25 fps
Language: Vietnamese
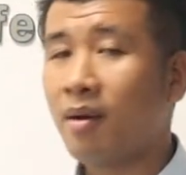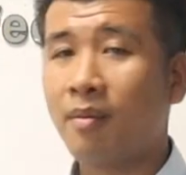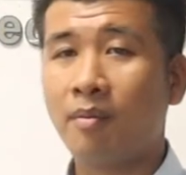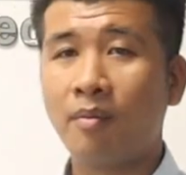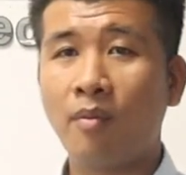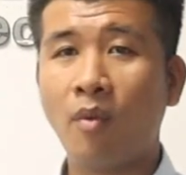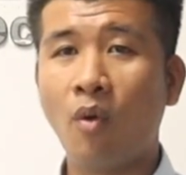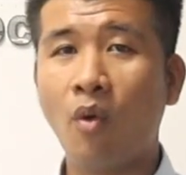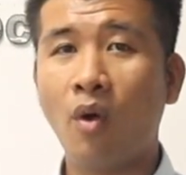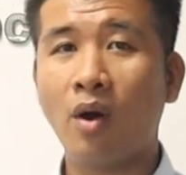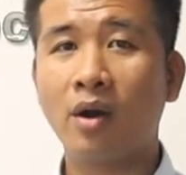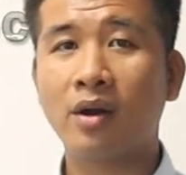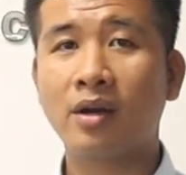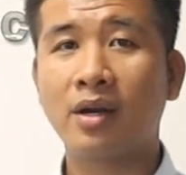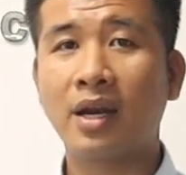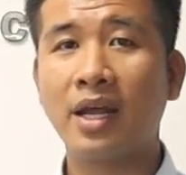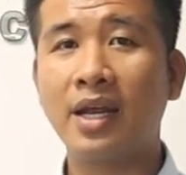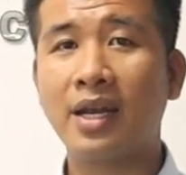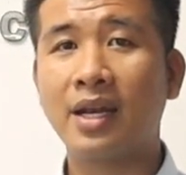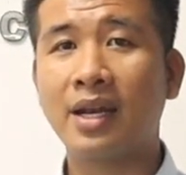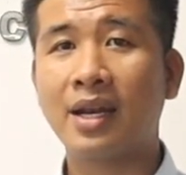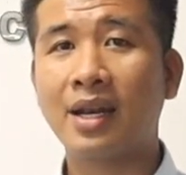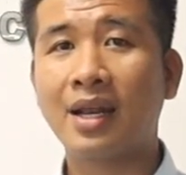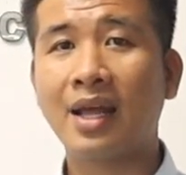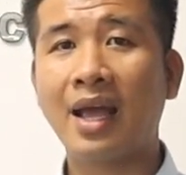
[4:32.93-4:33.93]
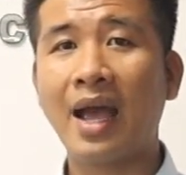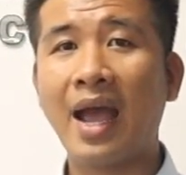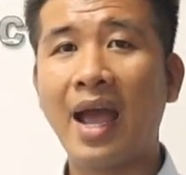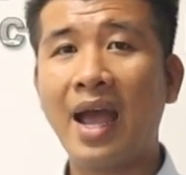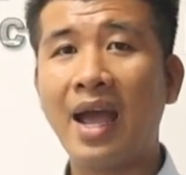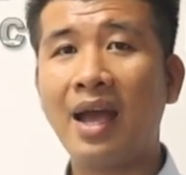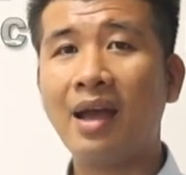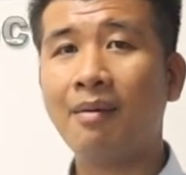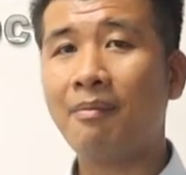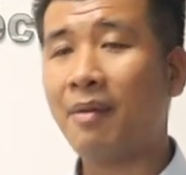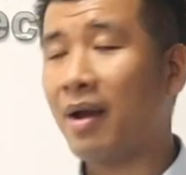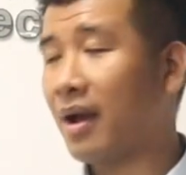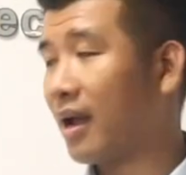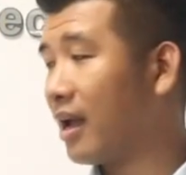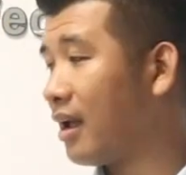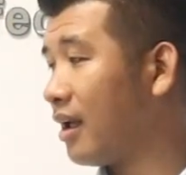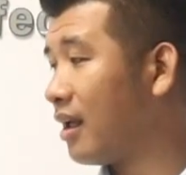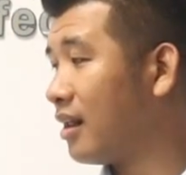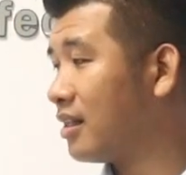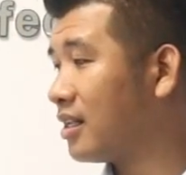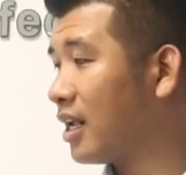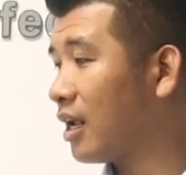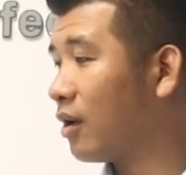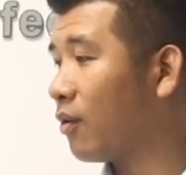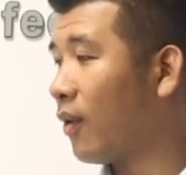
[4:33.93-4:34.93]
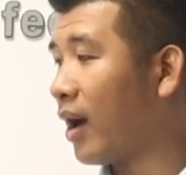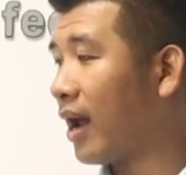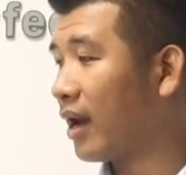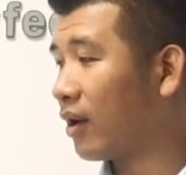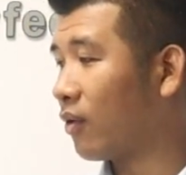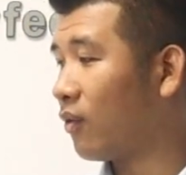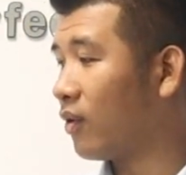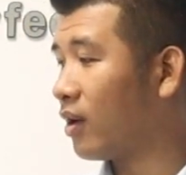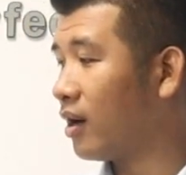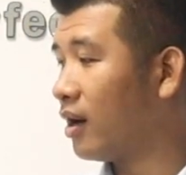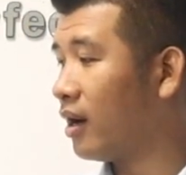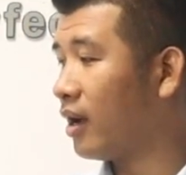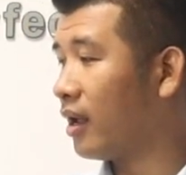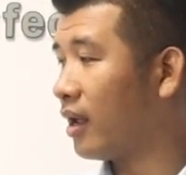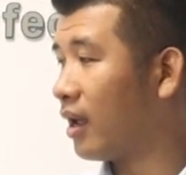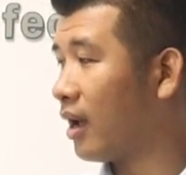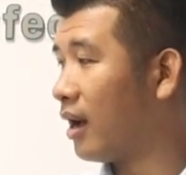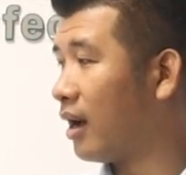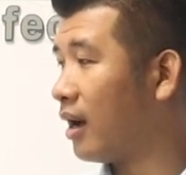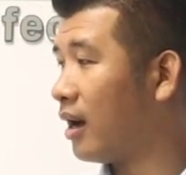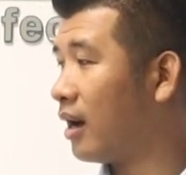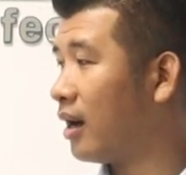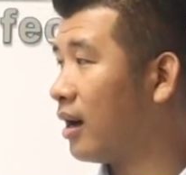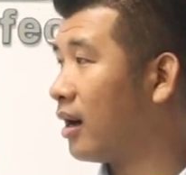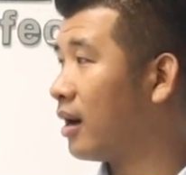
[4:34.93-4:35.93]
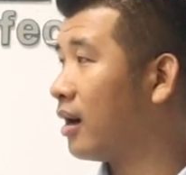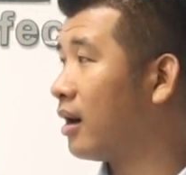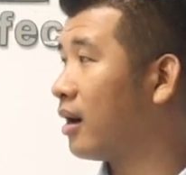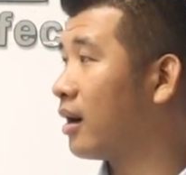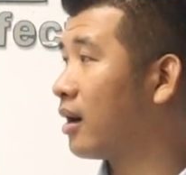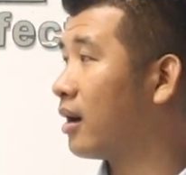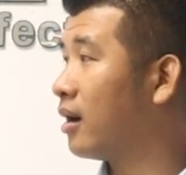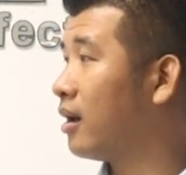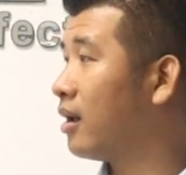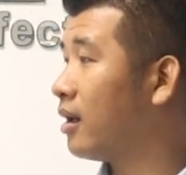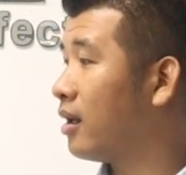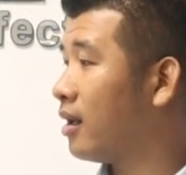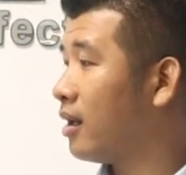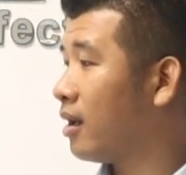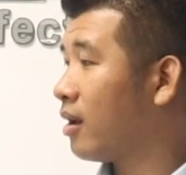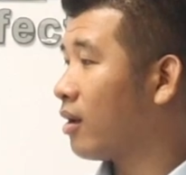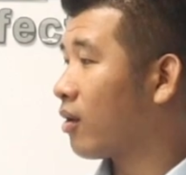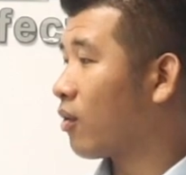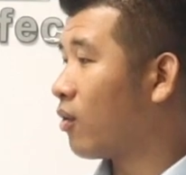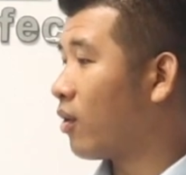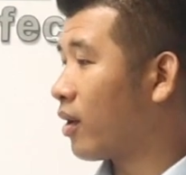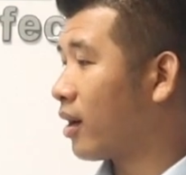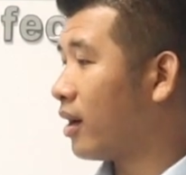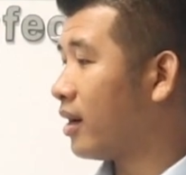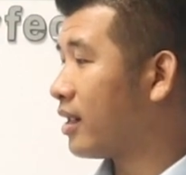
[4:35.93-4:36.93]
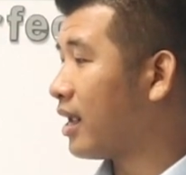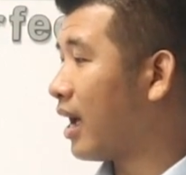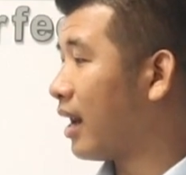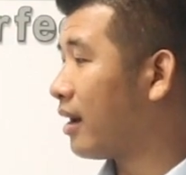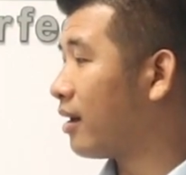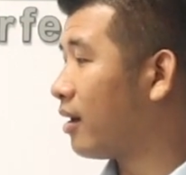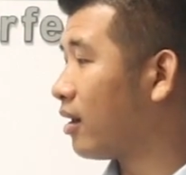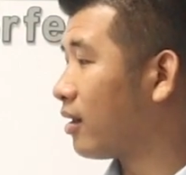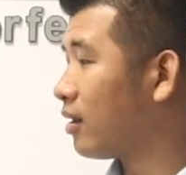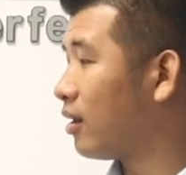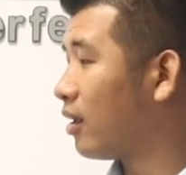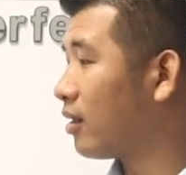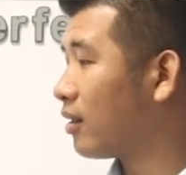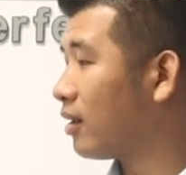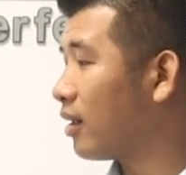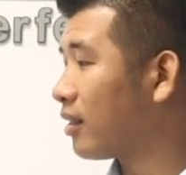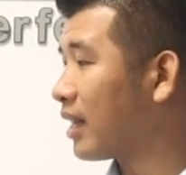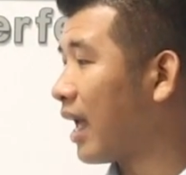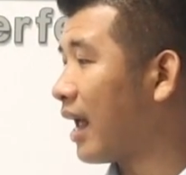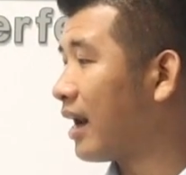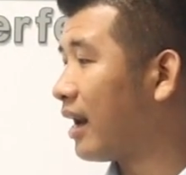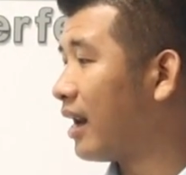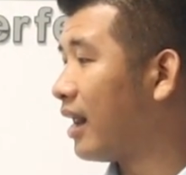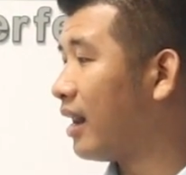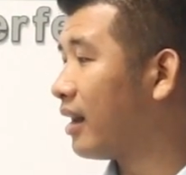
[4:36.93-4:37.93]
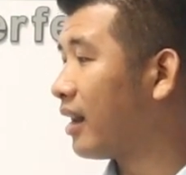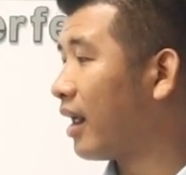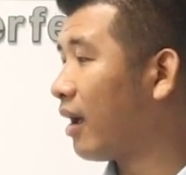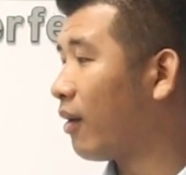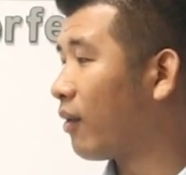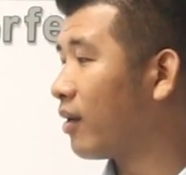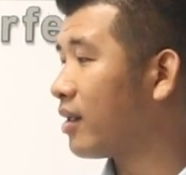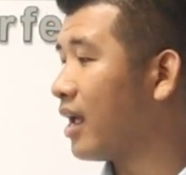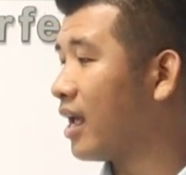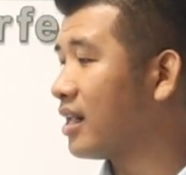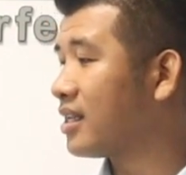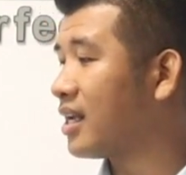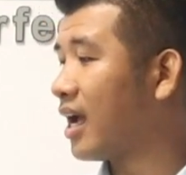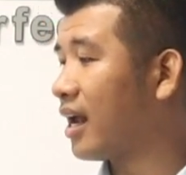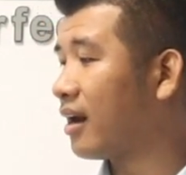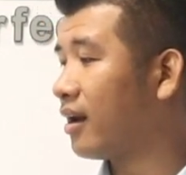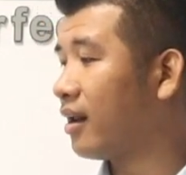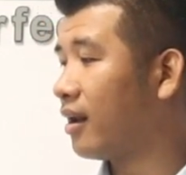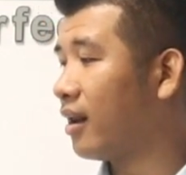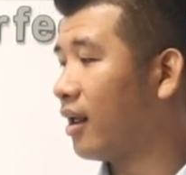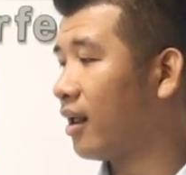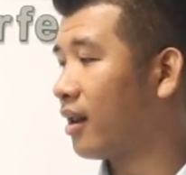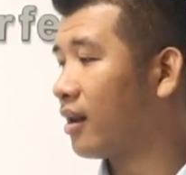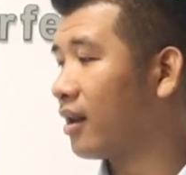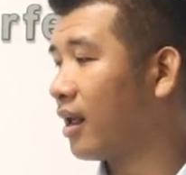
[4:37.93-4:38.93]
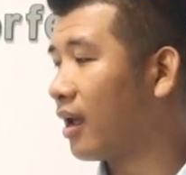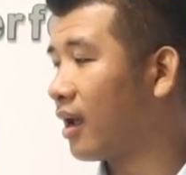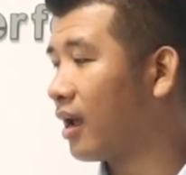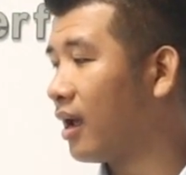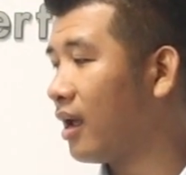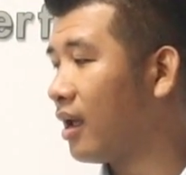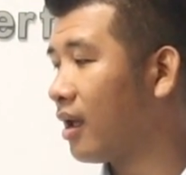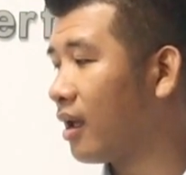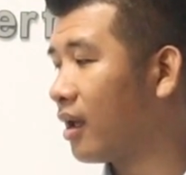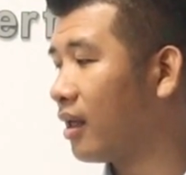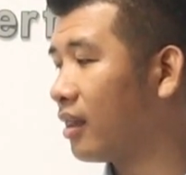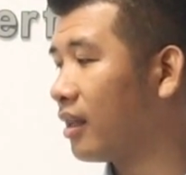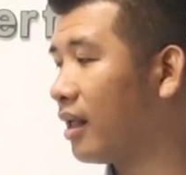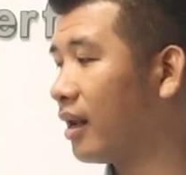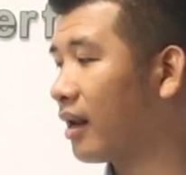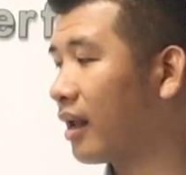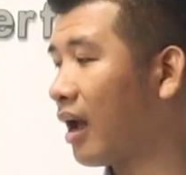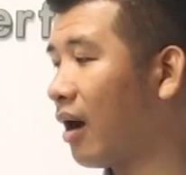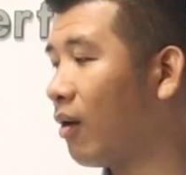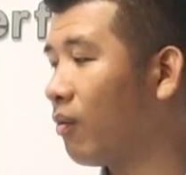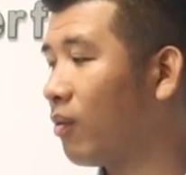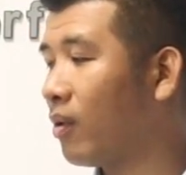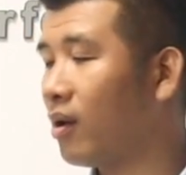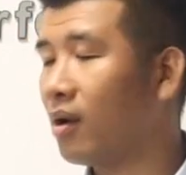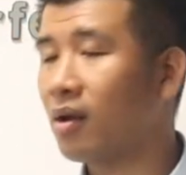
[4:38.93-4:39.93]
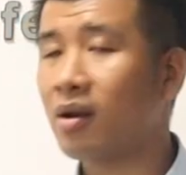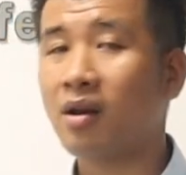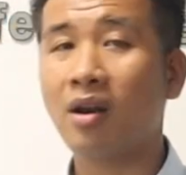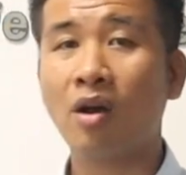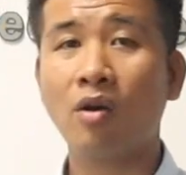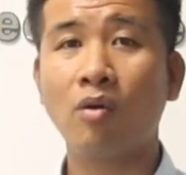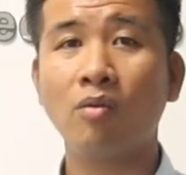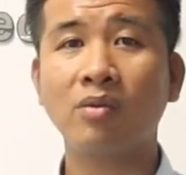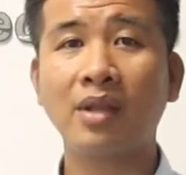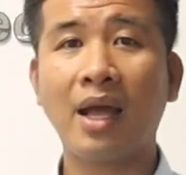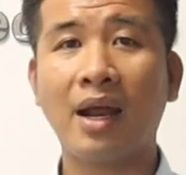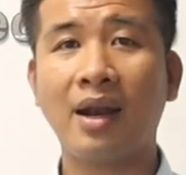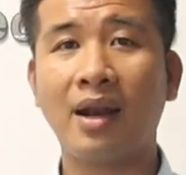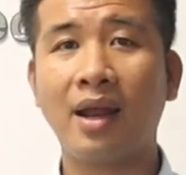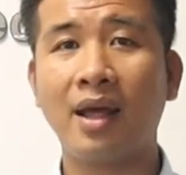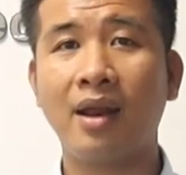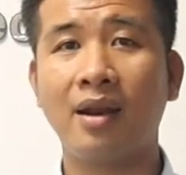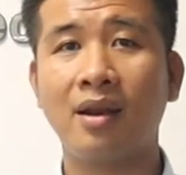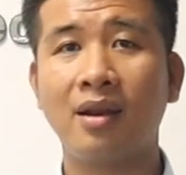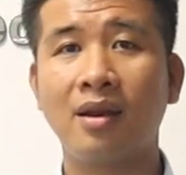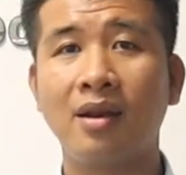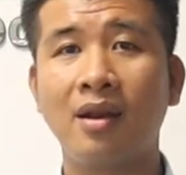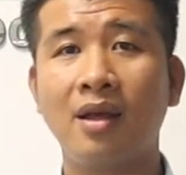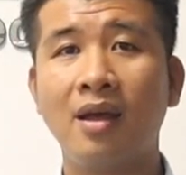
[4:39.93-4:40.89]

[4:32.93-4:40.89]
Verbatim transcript: mua thịt cá mà cái, cái sinh hoạt của người uh, của người dân nó, nó nó tăng lên theo cái giá xăng này này thì cái cái tiền công á, nó cũng tăng lên.